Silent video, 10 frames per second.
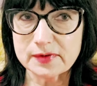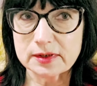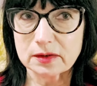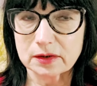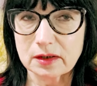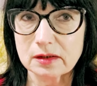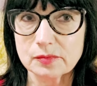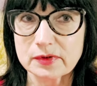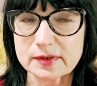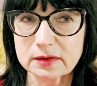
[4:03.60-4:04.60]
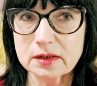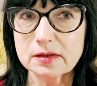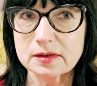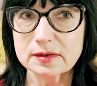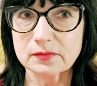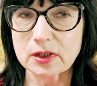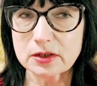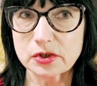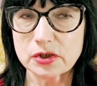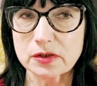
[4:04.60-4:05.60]
профессионал, профессиональный
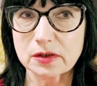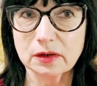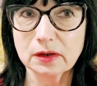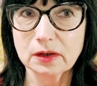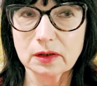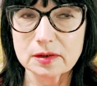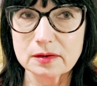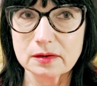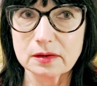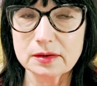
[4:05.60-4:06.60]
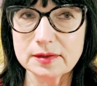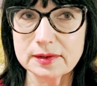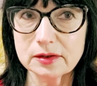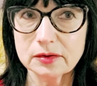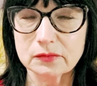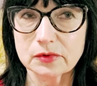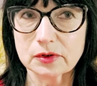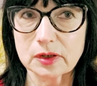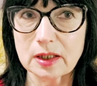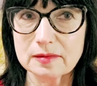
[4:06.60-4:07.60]
сварщик – Э, летит в
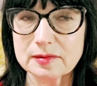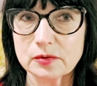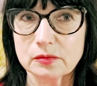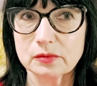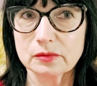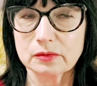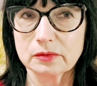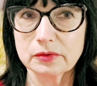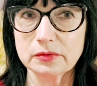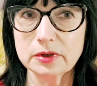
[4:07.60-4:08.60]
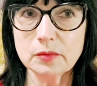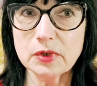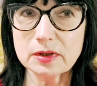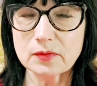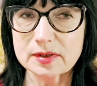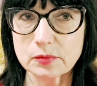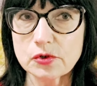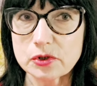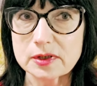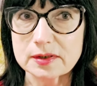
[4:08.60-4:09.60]
Ирландию, не имеет
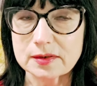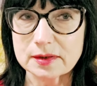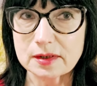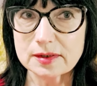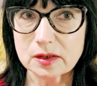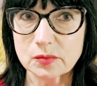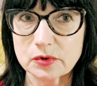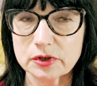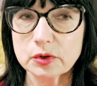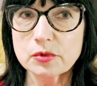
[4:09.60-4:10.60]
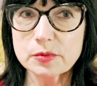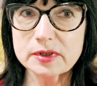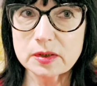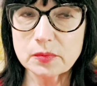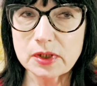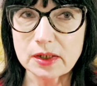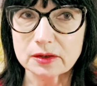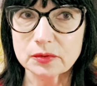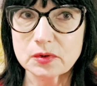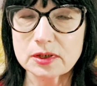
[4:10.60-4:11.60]
возможности здесь работать. но, ну, может быть,
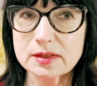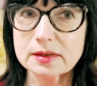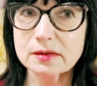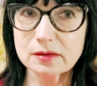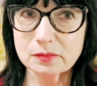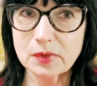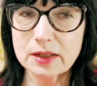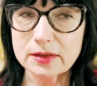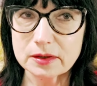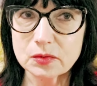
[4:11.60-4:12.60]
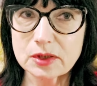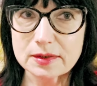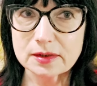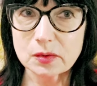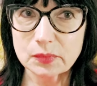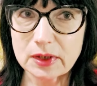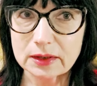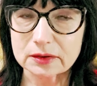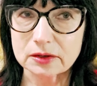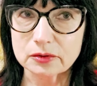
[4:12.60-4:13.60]
имеет, но здесь э, маленькие у нас
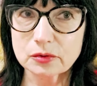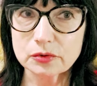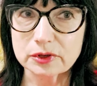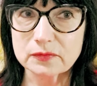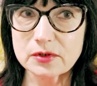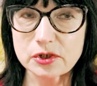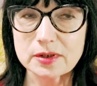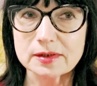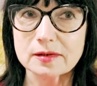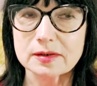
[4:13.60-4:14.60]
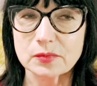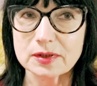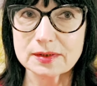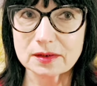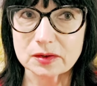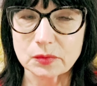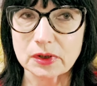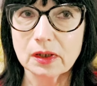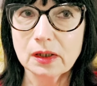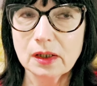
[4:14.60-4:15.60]
зарплаты, трудно выжить с этими
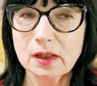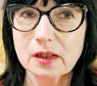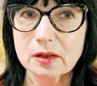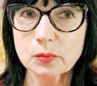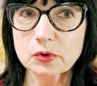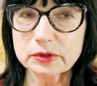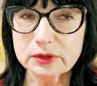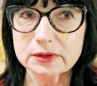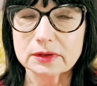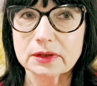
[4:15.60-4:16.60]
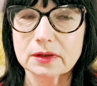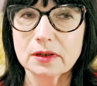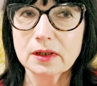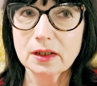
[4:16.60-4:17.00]
ценами. Работает э,